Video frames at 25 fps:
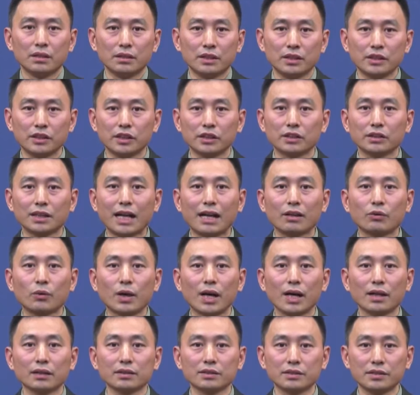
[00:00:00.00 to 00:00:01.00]
一是大
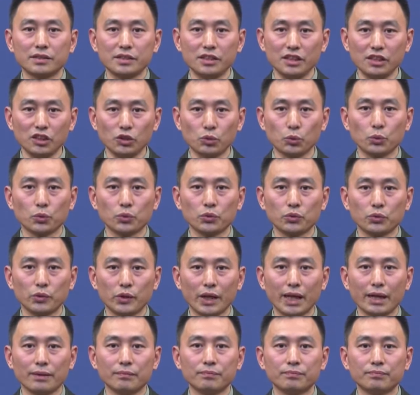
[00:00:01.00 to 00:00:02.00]
抓基础
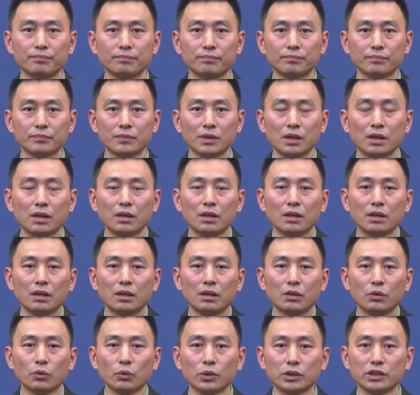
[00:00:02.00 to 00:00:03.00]
训练，
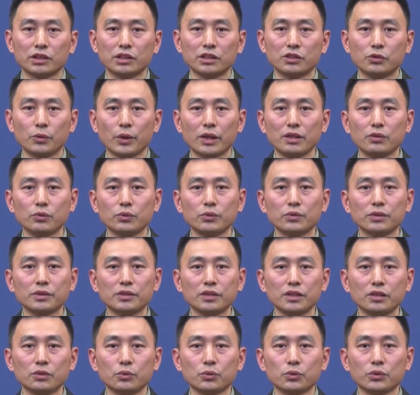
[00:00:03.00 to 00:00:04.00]
落实全
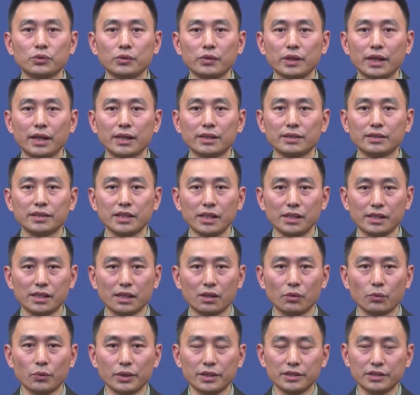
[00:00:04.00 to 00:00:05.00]
军基础训练现
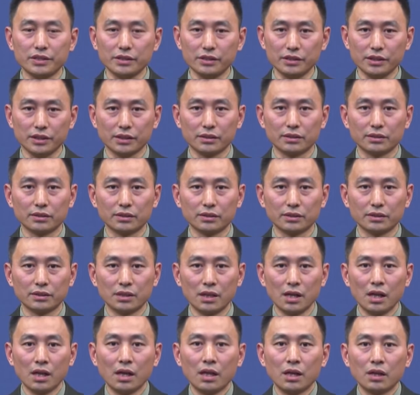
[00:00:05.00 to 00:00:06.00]
场会精神，
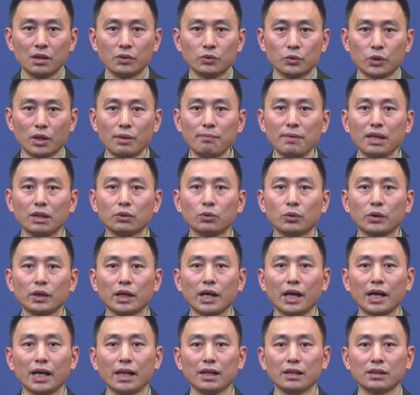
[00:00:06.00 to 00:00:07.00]
全面推
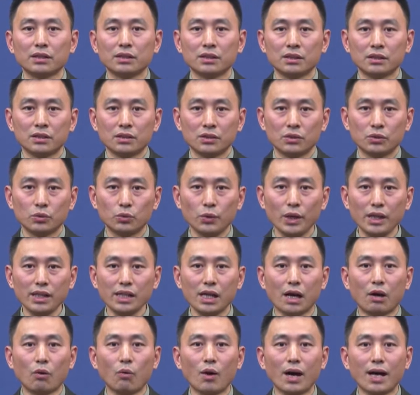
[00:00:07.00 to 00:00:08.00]
开专
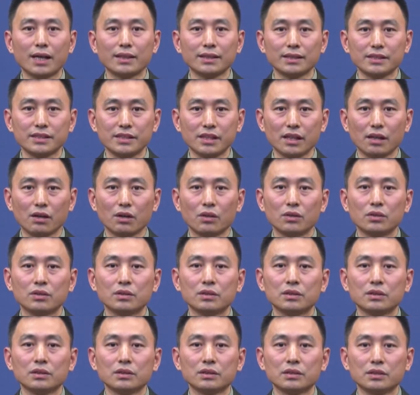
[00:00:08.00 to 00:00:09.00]
场化任教、
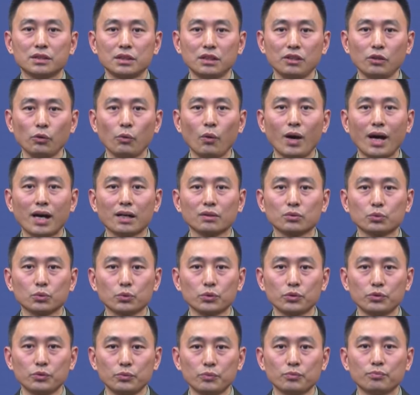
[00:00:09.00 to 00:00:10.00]
集约化
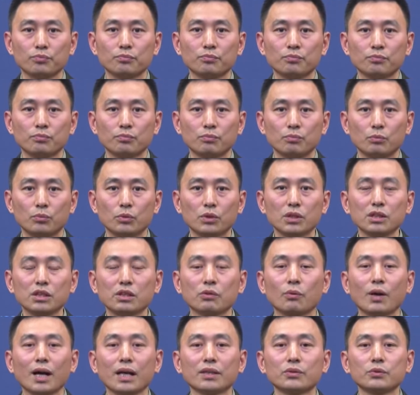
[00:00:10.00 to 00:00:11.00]
组训、模
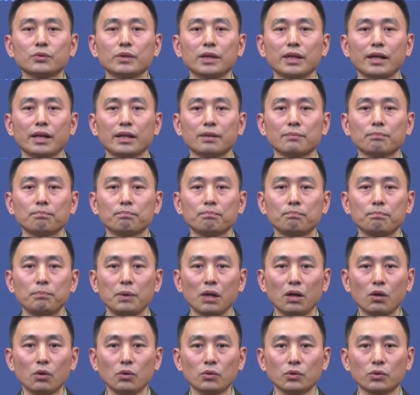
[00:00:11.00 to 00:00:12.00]
拟化训练、
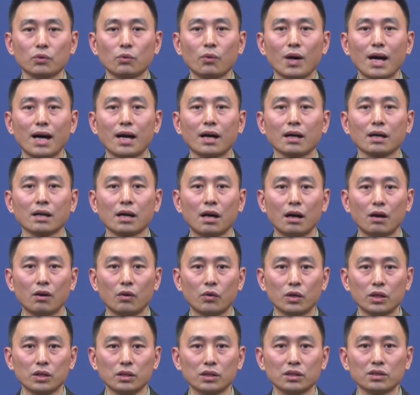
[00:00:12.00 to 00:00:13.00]
标准化
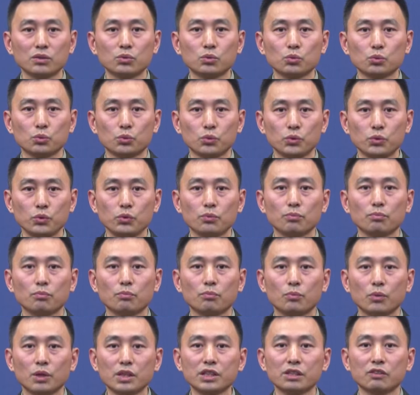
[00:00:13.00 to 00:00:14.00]
考核组
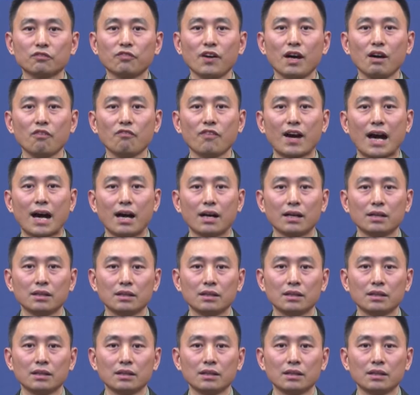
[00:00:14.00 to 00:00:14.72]
训模式方法，